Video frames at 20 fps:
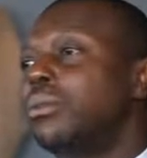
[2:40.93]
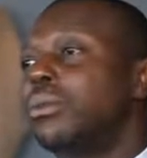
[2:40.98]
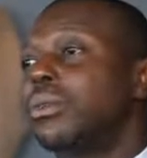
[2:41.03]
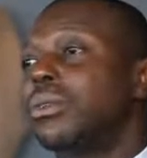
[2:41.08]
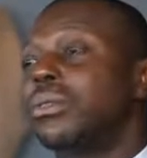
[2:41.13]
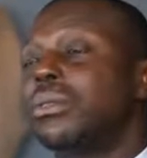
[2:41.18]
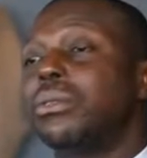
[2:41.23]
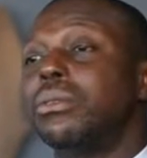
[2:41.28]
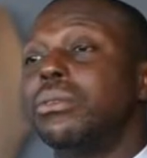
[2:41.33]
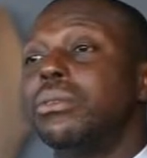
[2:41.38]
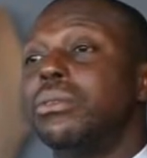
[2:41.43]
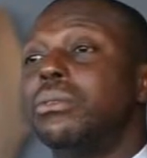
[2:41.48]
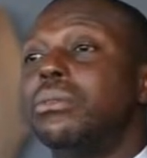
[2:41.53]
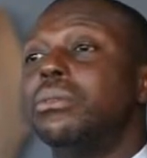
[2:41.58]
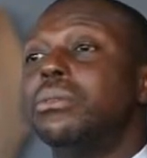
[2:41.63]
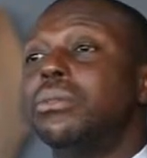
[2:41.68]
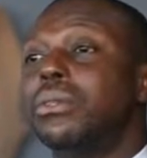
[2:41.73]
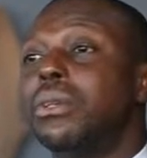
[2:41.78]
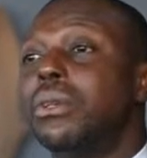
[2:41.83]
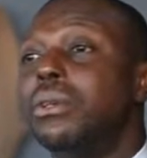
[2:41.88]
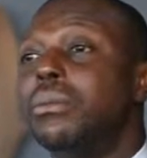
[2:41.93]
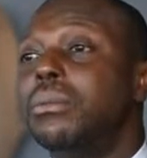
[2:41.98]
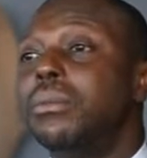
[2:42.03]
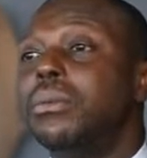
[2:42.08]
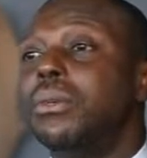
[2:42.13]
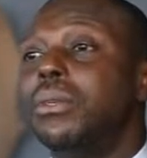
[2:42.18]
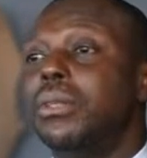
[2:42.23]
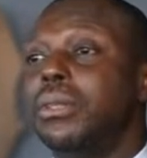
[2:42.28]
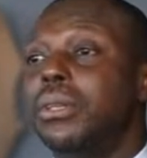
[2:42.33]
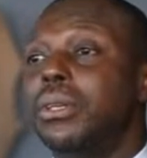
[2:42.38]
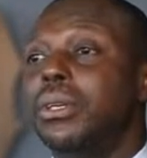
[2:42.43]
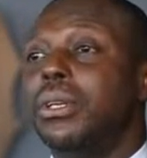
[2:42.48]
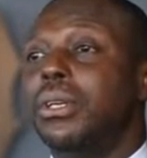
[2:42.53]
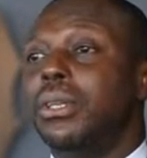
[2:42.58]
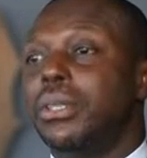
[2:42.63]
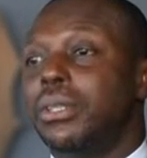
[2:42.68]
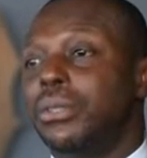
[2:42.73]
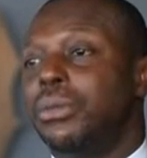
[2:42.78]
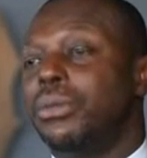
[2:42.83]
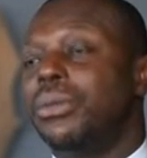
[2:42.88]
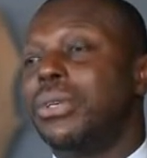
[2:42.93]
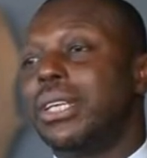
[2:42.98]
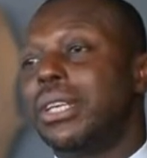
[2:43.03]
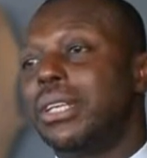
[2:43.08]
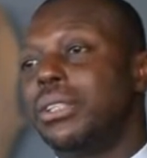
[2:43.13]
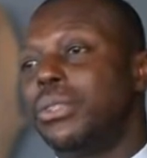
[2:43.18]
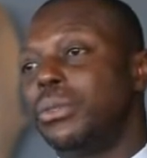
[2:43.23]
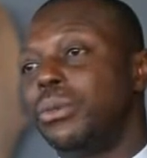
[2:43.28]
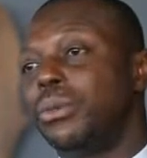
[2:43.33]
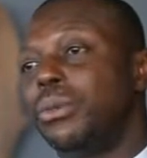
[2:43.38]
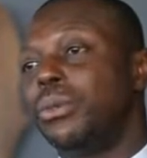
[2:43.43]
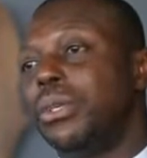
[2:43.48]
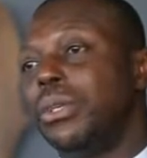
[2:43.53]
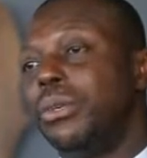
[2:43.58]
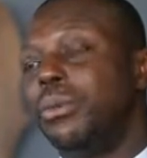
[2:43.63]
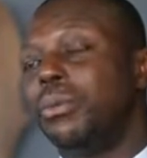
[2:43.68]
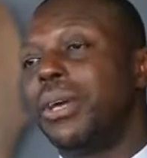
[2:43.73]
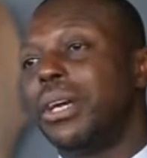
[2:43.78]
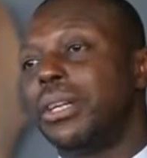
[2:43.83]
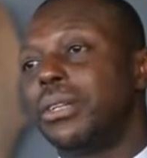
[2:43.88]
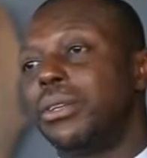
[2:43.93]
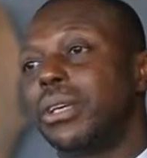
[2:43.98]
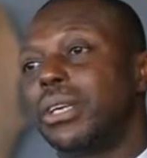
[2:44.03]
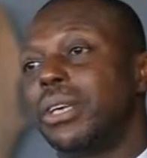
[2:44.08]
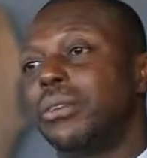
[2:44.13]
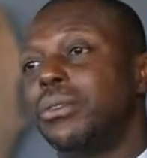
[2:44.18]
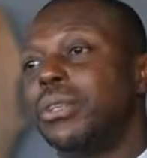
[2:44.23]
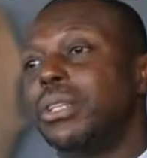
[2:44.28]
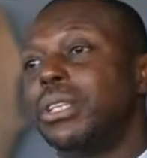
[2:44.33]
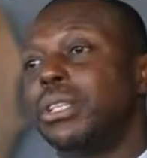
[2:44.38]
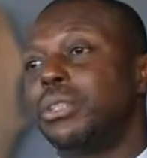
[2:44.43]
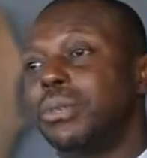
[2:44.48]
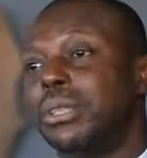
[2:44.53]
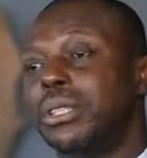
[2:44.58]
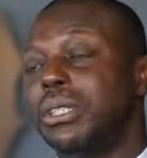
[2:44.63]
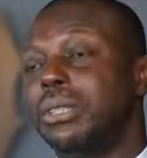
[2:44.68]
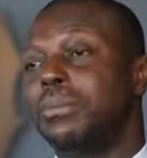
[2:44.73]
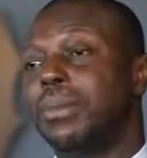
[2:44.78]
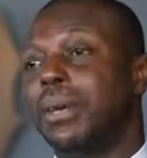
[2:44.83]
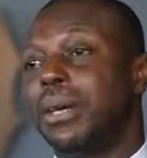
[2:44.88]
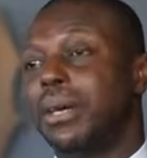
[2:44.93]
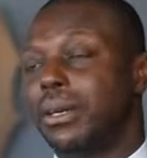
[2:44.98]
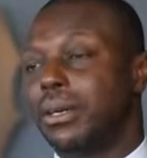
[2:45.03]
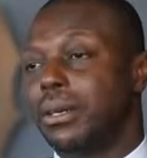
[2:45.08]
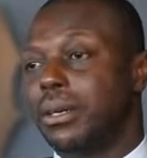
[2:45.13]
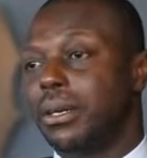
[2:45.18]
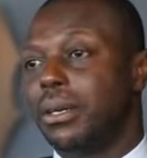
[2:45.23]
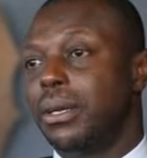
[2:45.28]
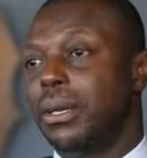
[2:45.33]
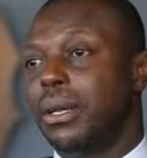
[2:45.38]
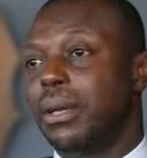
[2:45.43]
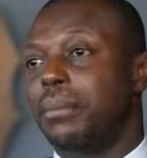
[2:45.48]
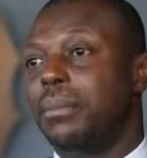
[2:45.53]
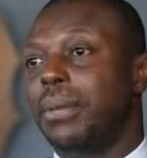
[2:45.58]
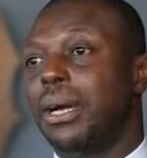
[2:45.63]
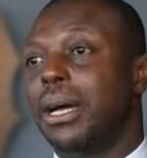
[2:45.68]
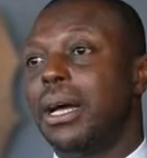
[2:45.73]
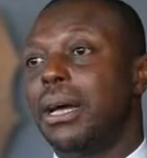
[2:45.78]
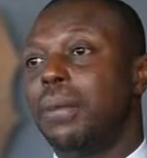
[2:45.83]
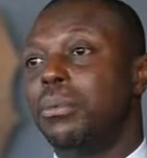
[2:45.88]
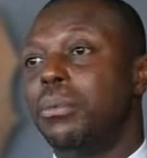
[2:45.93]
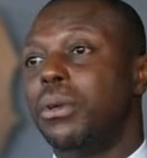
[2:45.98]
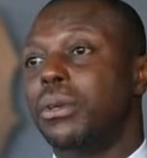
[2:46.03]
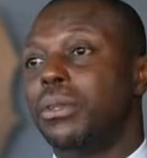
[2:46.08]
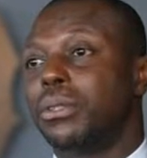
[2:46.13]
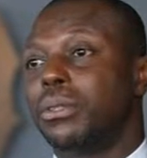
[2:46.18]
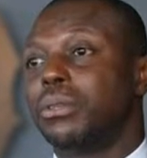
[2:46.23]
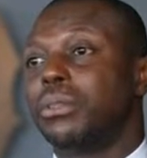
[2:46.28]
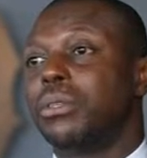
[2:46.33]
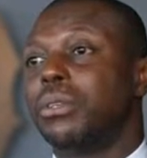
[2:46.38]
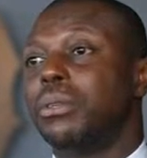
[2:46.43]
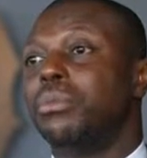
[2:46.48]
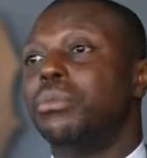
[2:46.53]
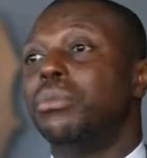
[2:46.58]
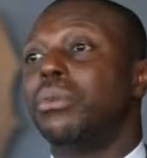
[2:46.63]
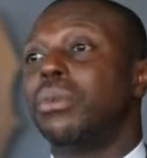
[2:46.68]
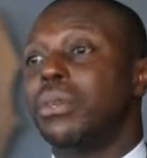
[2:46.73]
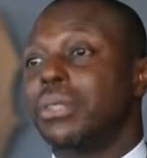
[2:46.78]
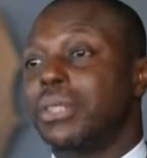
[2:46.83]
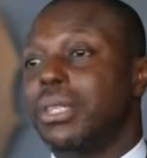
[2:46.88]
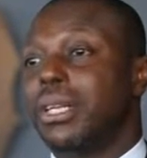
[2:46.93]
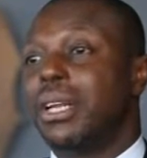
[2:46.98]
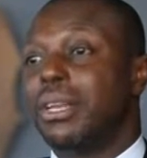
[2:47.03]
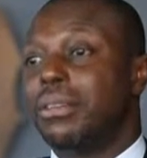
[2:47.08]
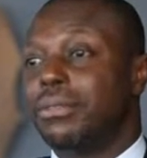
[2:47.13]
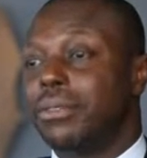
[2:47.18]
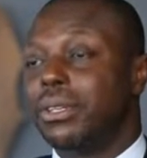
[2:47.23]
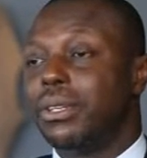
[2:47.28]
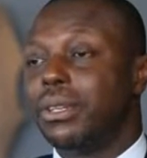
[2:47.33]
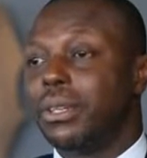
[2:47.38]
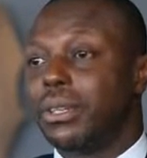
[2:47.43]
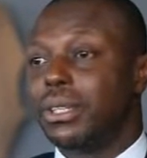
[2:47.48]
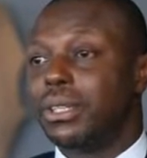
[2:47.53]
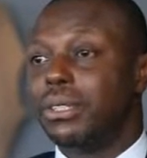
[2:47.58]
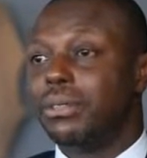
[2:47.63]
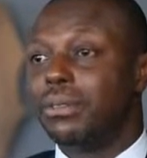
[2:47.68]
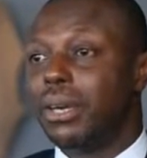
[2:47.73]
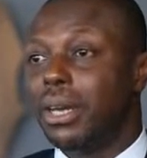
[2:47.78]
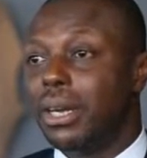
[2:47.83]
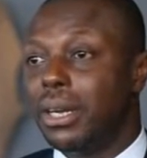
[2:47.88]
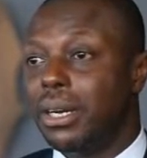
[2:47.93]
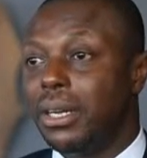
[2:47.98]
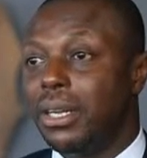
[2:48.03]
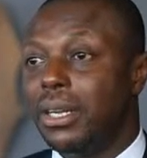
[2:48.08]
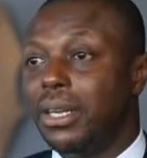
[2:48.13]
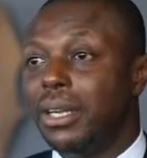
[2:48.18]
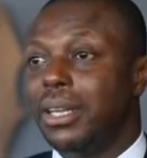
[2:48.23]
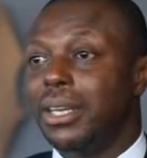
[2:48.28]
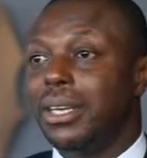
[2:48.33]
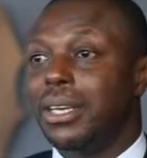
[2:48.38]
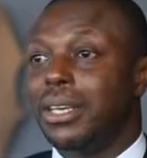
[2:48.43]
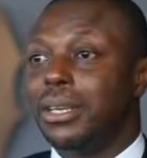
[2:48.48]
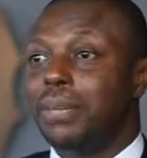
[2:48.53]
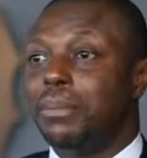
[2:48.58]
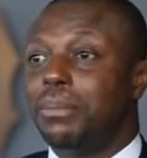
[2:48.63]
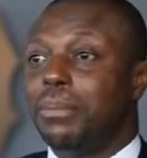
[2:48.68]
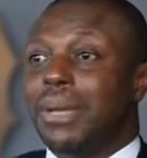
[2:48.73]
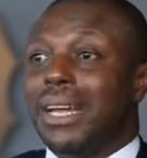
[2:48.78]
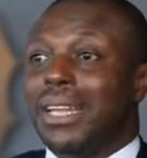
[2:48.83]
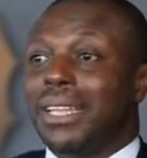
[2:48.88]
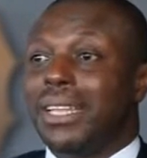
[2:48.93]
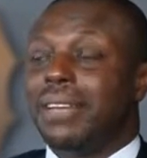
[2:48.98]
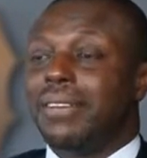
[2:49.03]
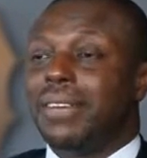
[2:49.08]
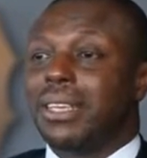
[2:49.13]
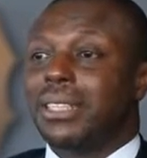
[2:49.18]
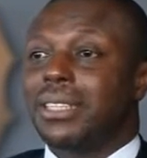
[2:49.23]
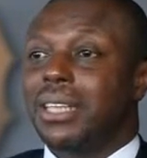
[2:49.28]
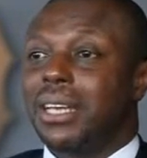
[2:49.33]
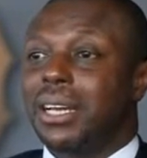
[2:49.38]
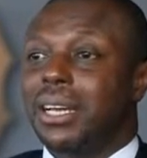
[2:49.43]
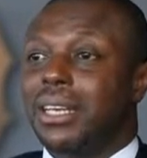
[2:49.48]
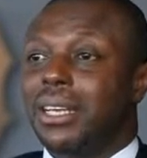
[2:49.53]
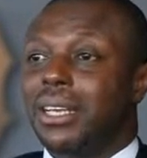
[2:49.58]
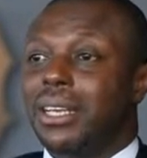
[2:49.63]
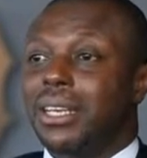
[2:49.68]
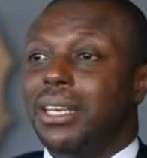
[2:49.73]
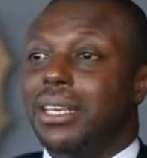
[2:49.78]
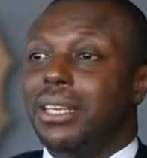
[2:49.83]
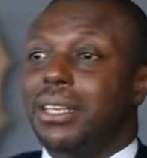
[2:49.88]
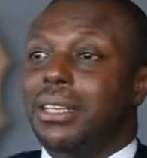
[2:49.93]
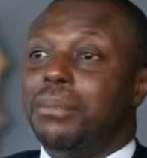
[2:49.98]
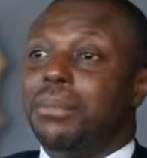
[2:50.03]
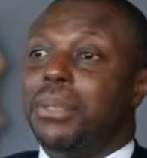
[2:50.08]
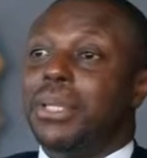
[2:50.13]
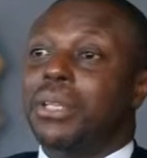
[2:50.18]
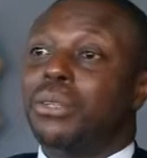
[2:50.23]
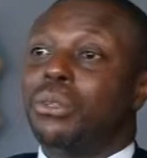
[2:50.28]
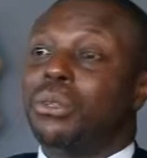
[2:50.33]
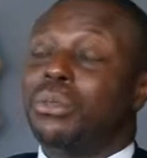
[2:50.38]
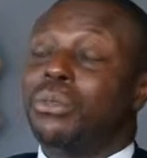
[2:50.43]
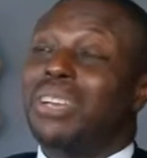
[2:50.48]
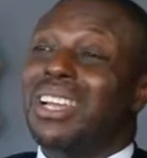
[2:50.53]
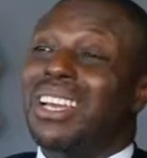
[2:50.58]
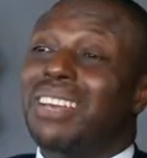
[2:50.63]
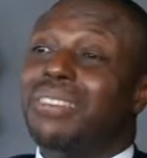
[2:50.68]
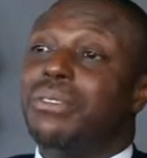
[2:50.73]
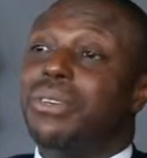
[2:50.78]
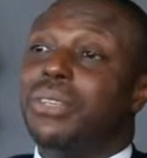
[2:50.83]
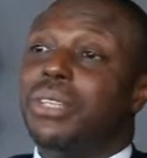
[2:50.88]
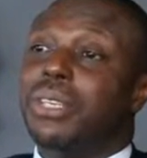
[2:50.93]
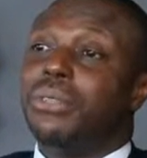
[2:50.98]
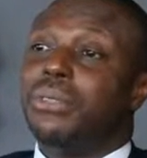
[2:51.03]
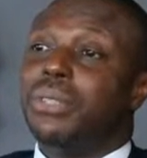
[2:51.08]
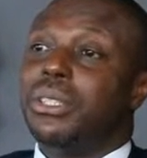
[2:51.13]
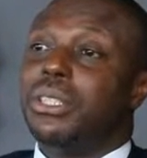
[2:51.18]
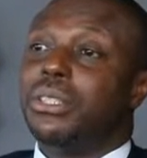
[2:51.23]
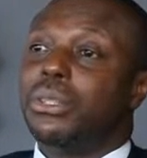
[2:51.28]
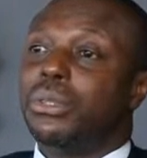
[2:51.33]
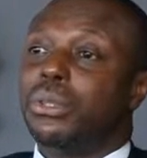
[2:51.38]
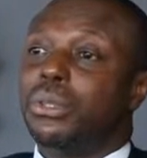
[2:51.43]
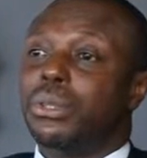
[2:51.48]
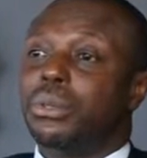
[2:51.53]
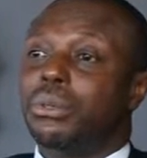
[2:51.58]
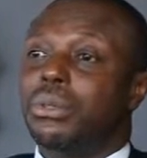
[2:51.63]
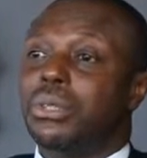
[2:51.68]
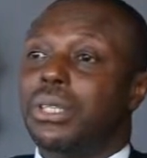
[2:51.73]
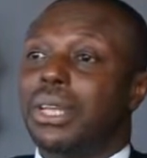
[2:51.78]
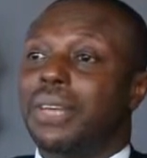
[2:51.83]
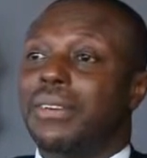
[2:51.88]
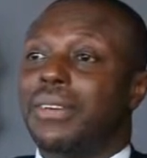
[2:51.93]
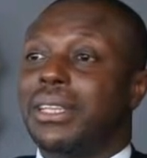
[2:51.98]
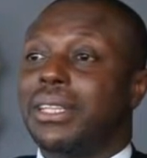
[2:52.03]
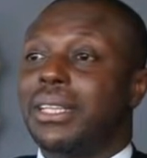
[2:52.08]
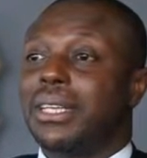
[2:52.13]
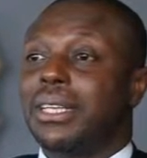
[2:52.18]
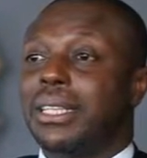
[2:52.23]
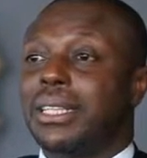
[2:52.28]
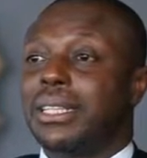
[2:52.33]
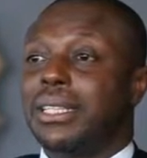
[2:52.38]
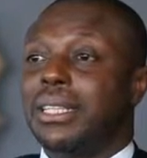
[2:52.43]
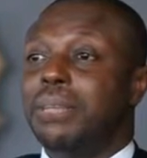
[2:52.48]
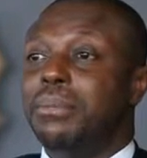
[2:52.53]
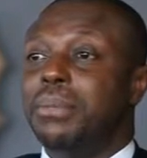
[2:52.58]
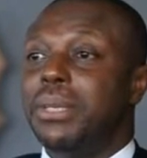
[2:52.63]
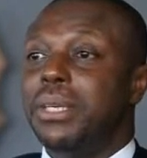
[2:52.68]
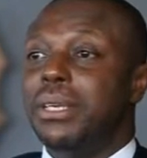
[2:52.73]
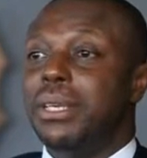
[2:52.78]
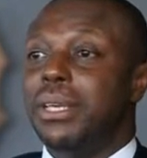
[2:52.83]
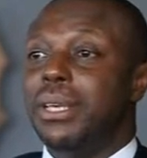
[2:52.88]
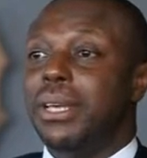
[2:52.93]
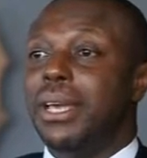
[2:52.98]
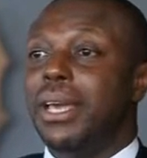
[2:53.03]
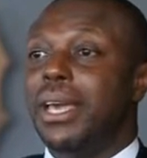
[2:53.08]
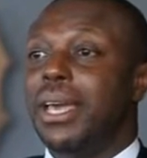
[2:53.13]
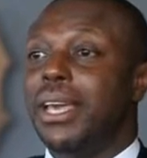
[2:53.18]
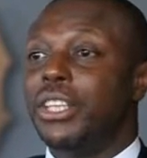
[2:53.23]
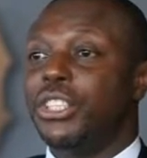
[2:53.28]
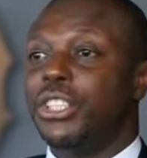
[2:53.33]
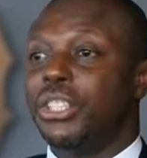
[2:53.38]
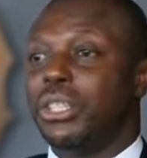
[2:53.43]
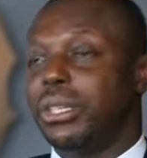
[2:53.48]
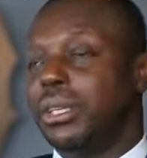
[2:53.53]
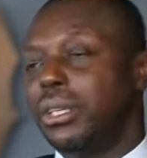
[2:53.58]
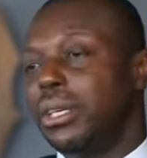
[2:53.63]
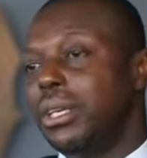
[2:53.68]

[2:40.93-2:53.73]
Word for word: Nous lançons, nous sommes euh, celui qui l'opérateur qui avons été choisi euh, par, Apple en son temps pour lancer l'iPhone en Côte d'Ivoire. Et à travers ça, et bien entendu, l'iPhone est utilisé aujourd'hui avec des débits Edge.